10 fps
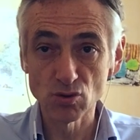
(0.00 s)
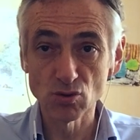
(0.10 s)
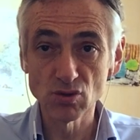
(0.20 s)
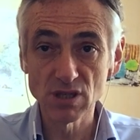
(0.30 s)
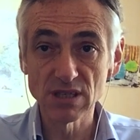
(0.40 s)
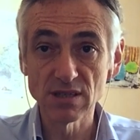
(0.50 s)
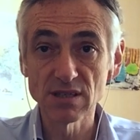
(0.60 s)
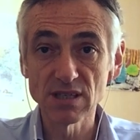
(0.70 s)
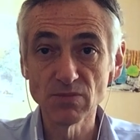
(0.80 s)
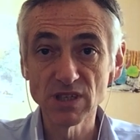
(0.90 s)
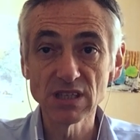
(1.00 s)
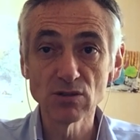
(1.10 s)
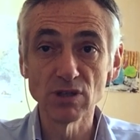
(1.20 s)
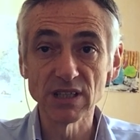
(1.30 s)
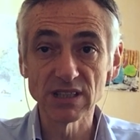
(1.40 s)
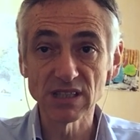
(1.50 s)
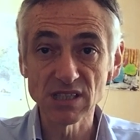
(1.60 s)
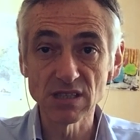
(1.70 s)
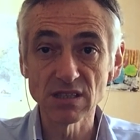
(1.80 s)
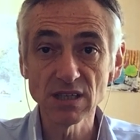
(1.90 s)
ce sont ces, ces métiers de
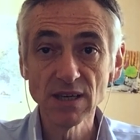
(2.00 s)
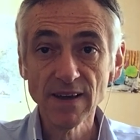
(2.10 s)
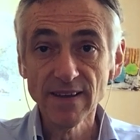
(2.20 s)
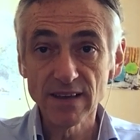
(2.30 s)
l'électricité.